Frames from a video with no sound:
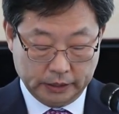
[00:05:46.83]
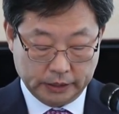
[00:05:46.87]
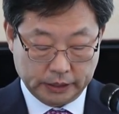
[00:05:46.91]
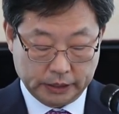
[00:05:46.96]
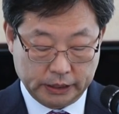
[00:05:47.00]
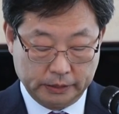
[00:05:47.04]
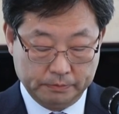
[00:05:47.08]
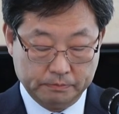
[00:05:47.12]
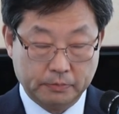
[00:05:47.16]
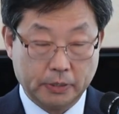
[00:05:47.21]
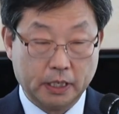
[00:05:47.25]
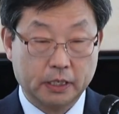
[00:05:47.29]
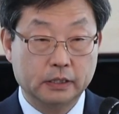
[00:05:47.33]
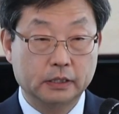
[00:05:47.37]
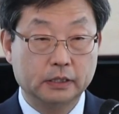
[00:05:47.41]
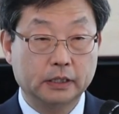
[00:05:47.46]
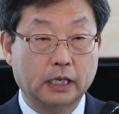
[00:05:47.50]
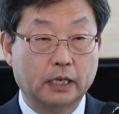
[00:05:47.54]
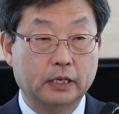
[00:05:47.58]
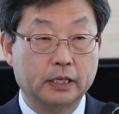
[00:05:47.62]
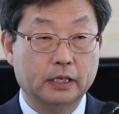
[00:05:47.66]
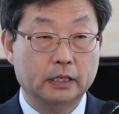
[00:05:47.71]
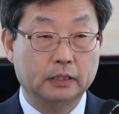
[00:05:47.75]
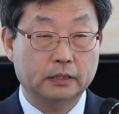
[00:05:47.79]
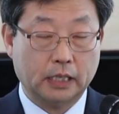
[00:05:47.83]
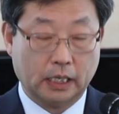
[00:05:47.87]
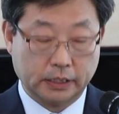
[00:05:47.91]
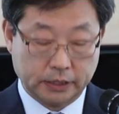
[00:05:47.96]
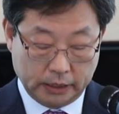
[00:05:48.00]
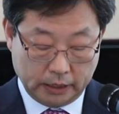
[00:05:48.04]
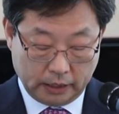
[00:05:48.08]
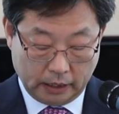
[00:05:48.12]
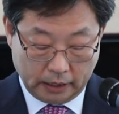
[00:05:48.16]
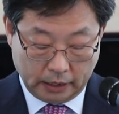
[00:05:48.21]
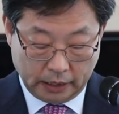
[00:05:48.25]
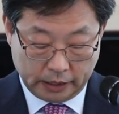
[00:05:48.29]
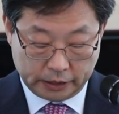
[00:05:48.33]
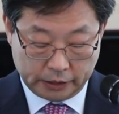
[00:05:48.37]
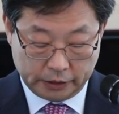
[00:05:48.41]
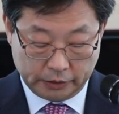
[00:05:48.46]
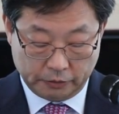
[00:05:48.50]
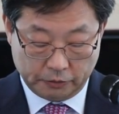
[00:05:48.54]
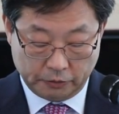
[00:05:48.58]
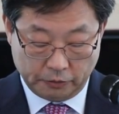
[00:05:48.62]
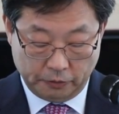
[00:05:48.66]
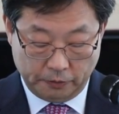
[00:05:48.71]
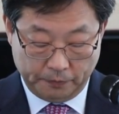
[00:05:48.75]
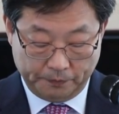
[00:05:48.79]
신발을 다리, 다시 갈아
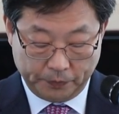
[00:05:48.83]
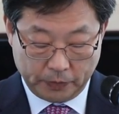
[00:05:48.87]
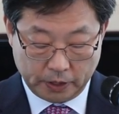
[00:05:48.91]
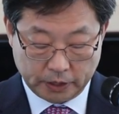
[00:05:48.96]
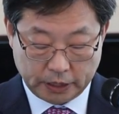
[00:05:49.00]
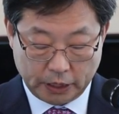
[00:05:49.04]
신고